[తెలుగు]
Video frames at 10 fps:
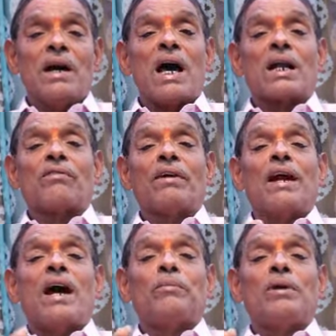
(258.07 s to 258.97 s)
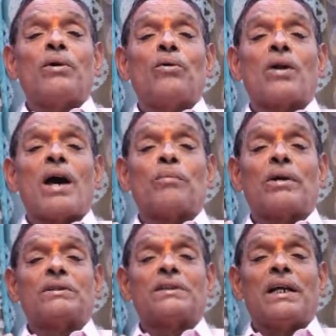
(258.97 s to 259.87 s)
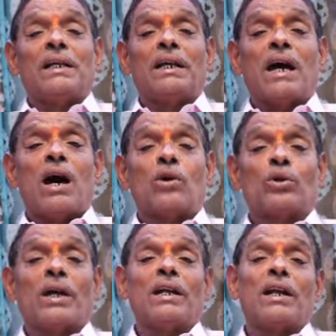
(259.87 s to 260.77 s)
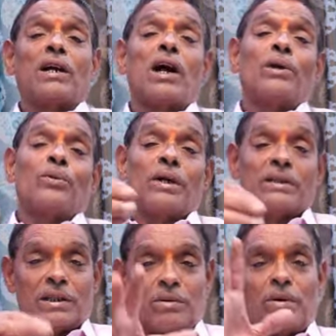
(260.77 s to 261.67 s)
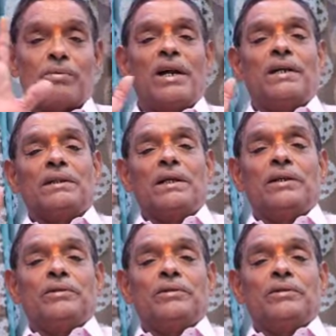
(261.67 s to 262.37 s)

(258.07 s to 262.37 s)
అరవై హామీలు కూడా అమలు చేయని అరుదైన రికార్డు కూడా చంద్రబాబు నాయుడిదే